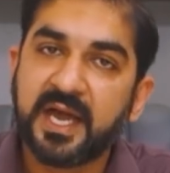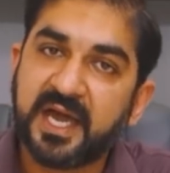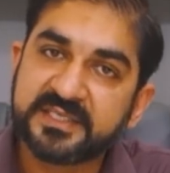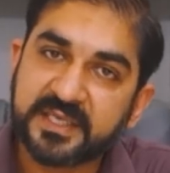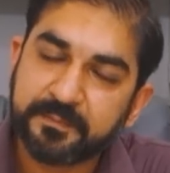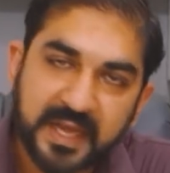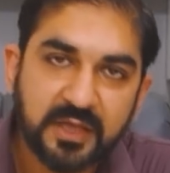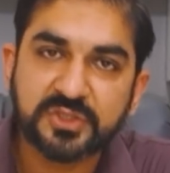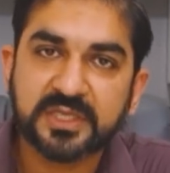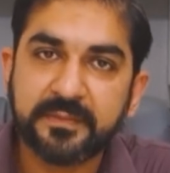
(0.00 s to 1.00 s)
आज की
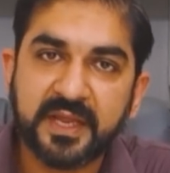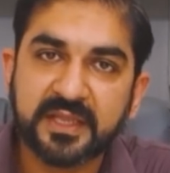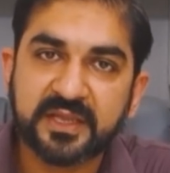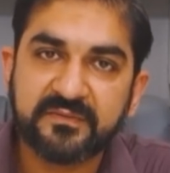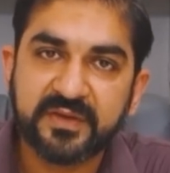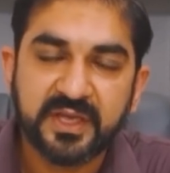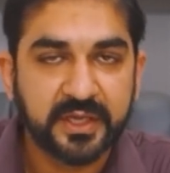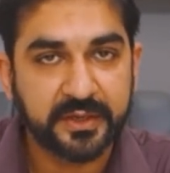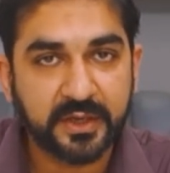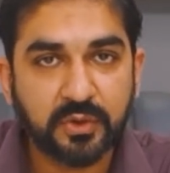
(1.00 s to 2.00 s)
पहली खुशखबरी की
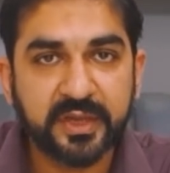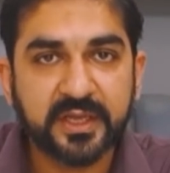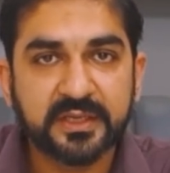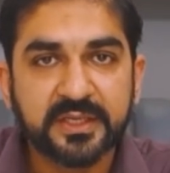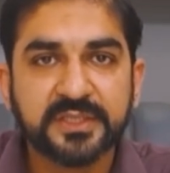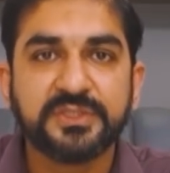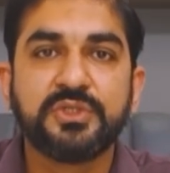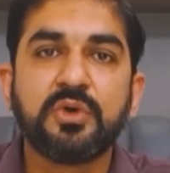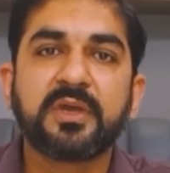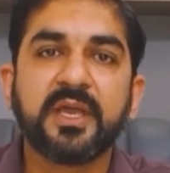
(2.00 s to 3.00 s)
तरफ रिकोडिक
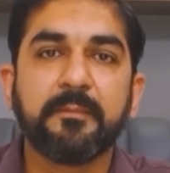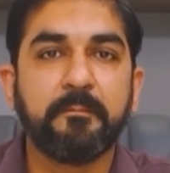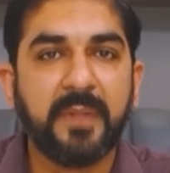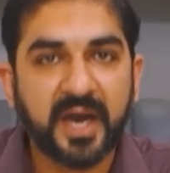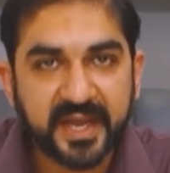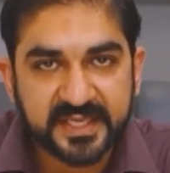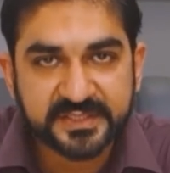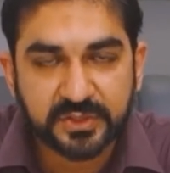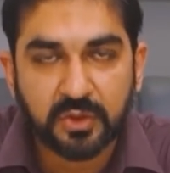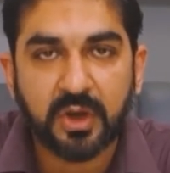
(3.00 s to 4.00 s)
जो कि
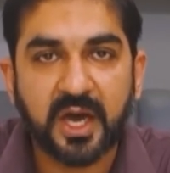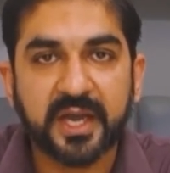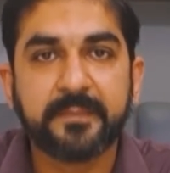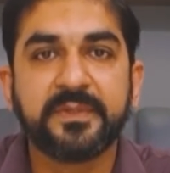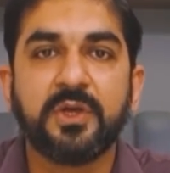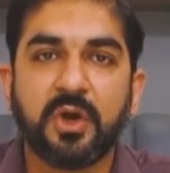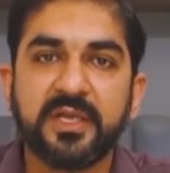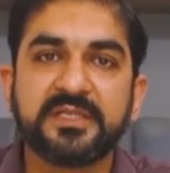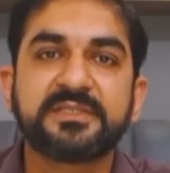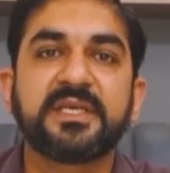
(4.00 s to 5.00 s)
1200 अरब
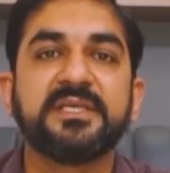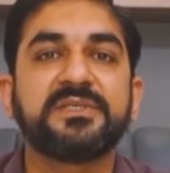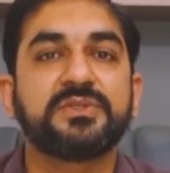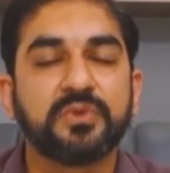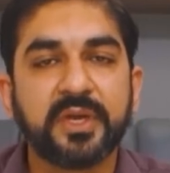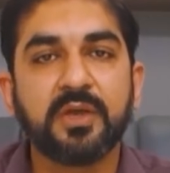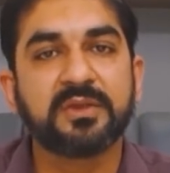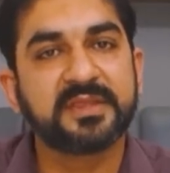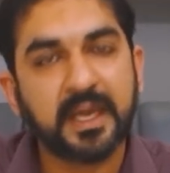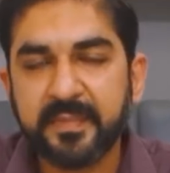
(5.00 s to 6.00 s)
डॉलर्स के सोने
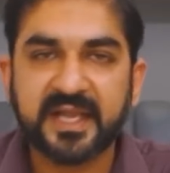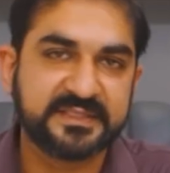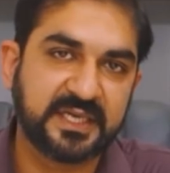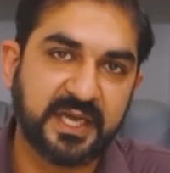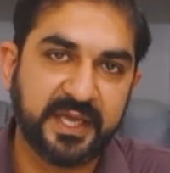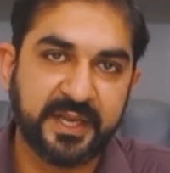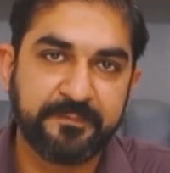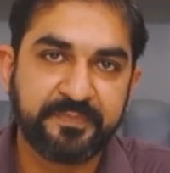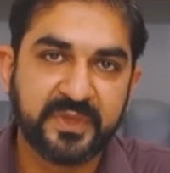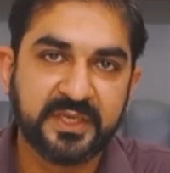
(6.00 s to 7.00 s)
और तांबे के ज़खायर हैं
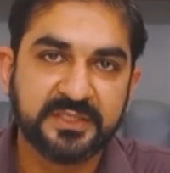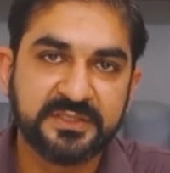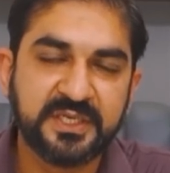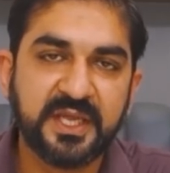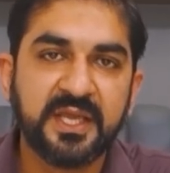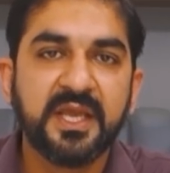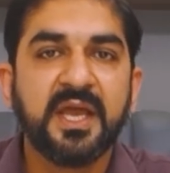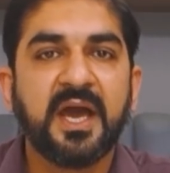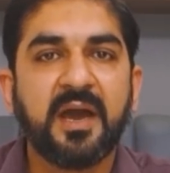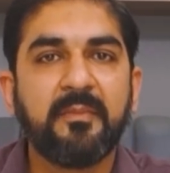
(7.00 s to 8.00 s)
जिन्हें
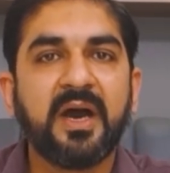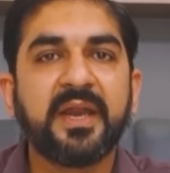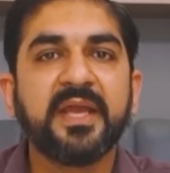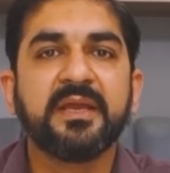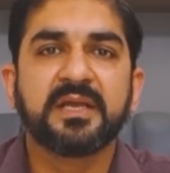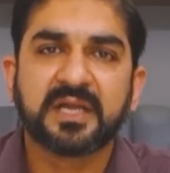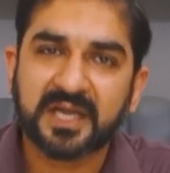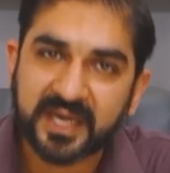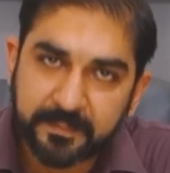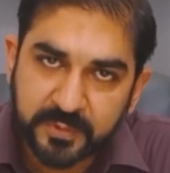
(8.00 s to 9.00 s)
हमारे
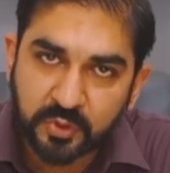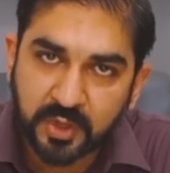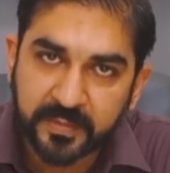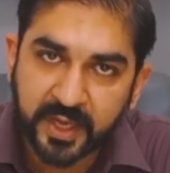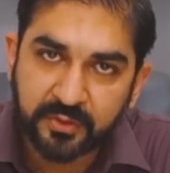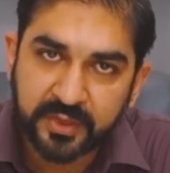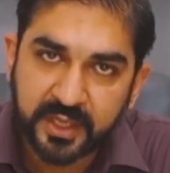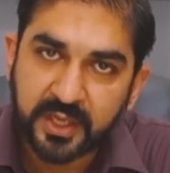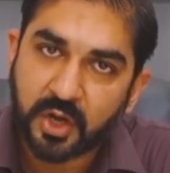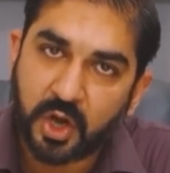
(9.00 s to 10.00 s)
करप्ट हुक्मरानों ने
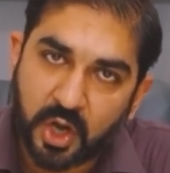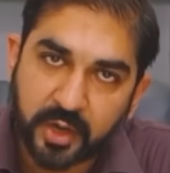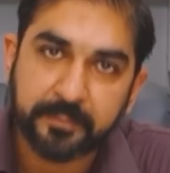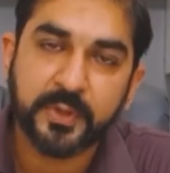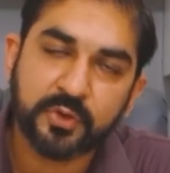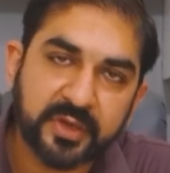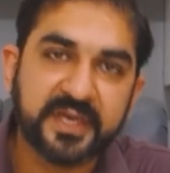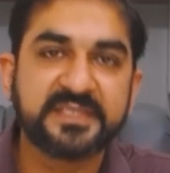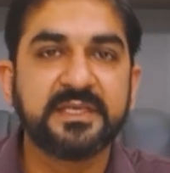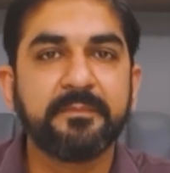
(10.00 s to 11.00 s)
और ब्यूरोट
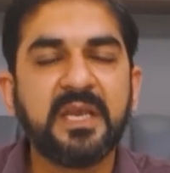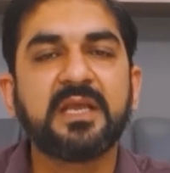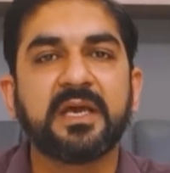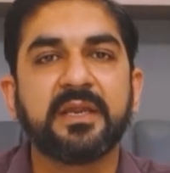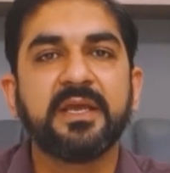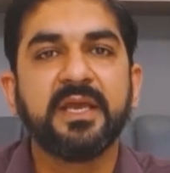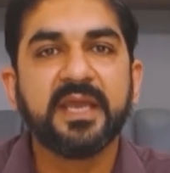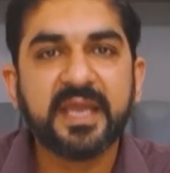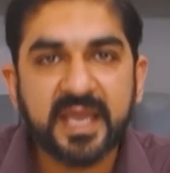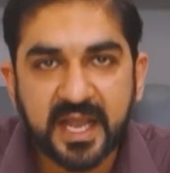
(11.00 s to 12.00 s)
से
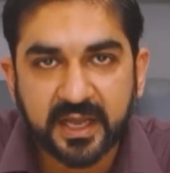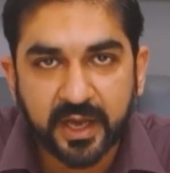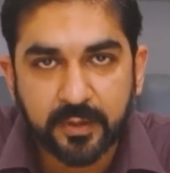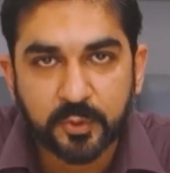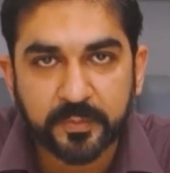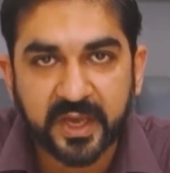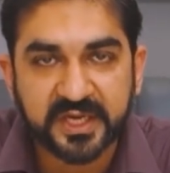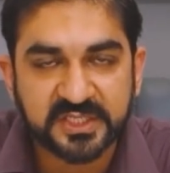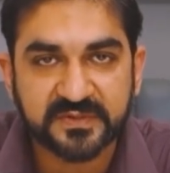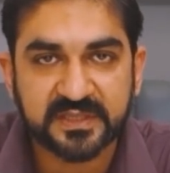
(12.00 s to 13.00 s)
मिलकर एक अरब रुपया
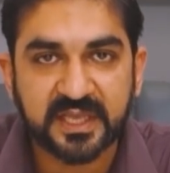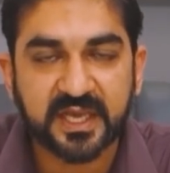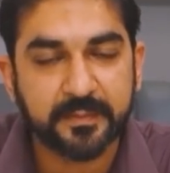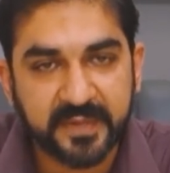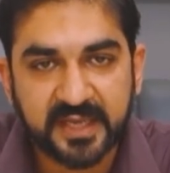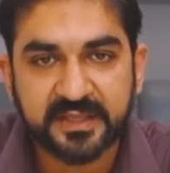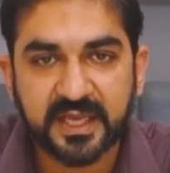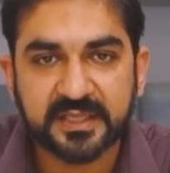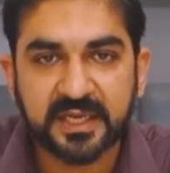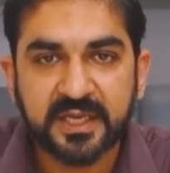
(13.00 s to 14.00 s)
रिश्वत लेकर बेच
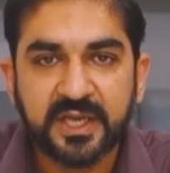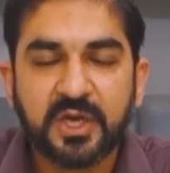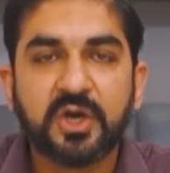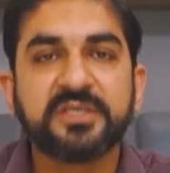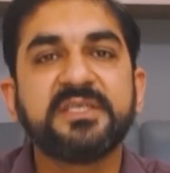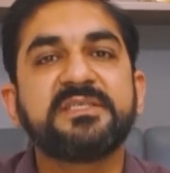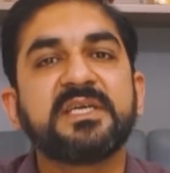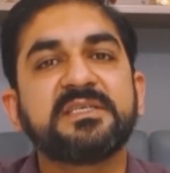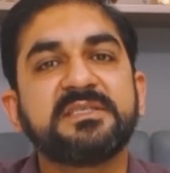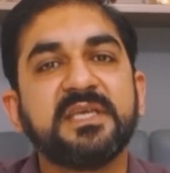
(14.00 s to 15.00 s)
दिया था और जिस
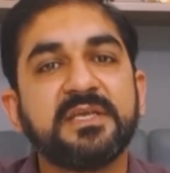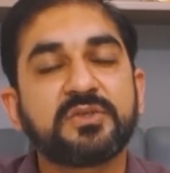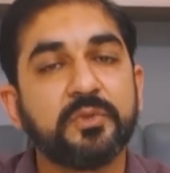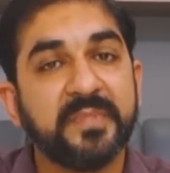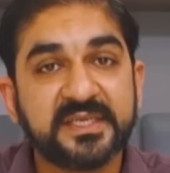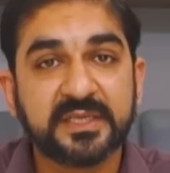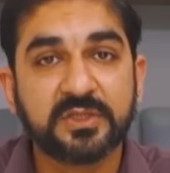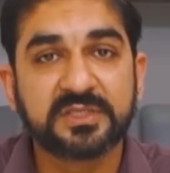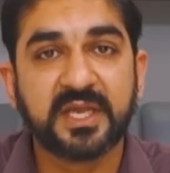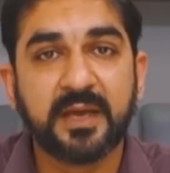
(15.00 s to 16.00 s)
शख्स ने इसको बेचा था
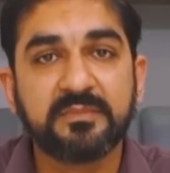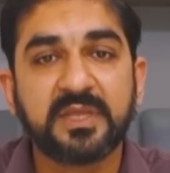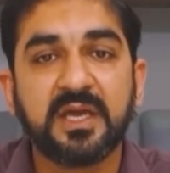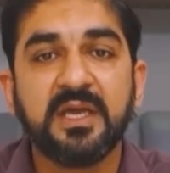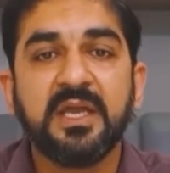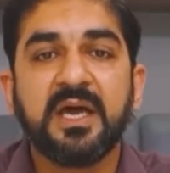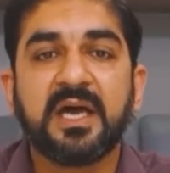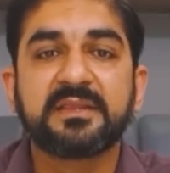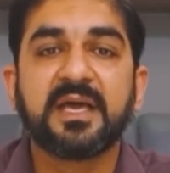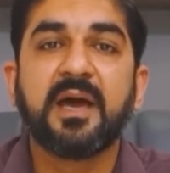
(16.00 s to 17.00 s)
उसका नाम था
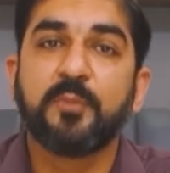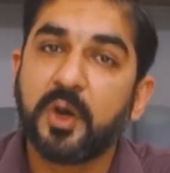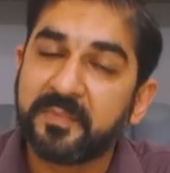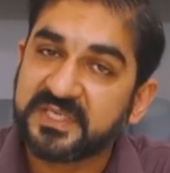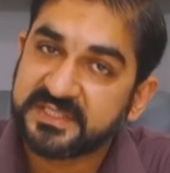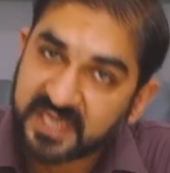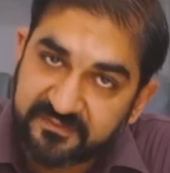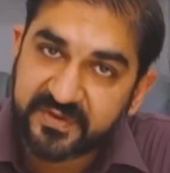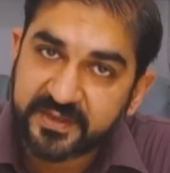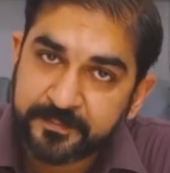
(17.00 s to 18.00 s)
अता मोहम्मद
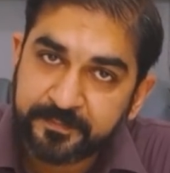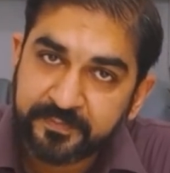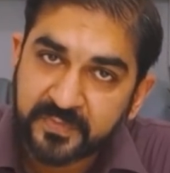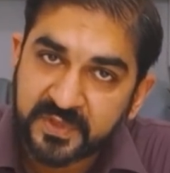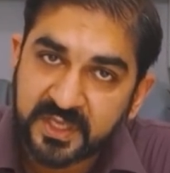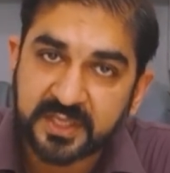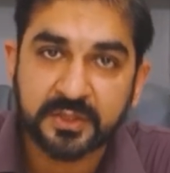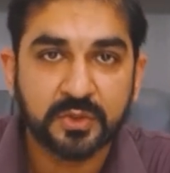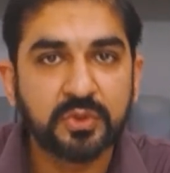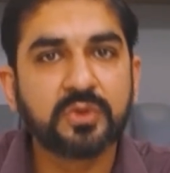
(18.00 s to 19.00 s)
जाफ़र ये
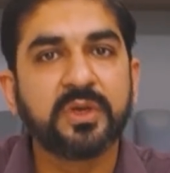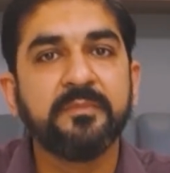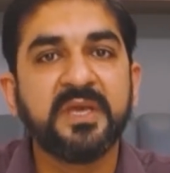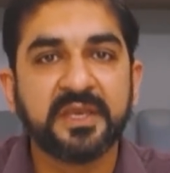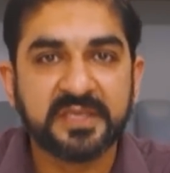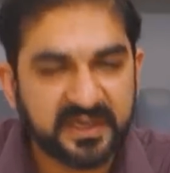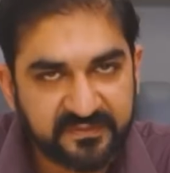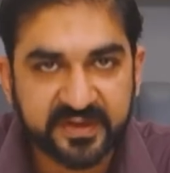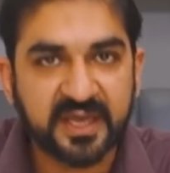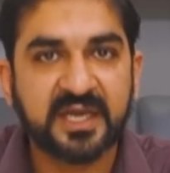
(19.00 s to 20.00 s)
ज़रूर कोई मीर
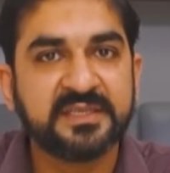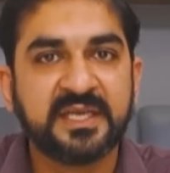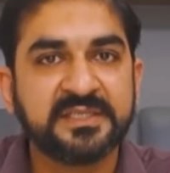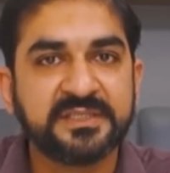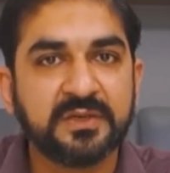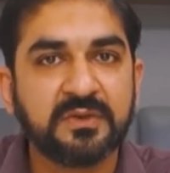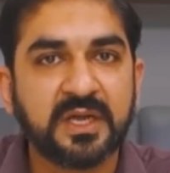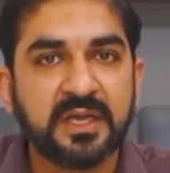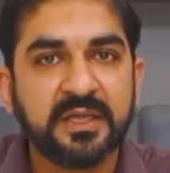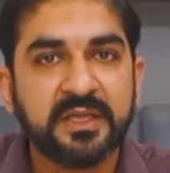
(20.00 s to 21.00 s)
जाफ़र के ख़ानदान से
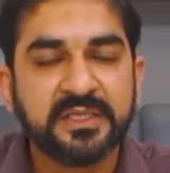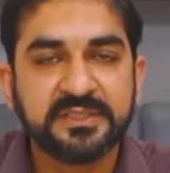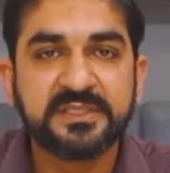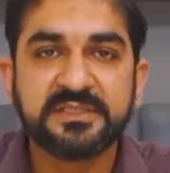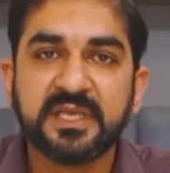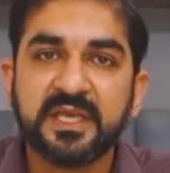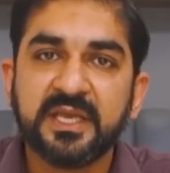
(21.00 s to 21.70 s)
होगा जिसने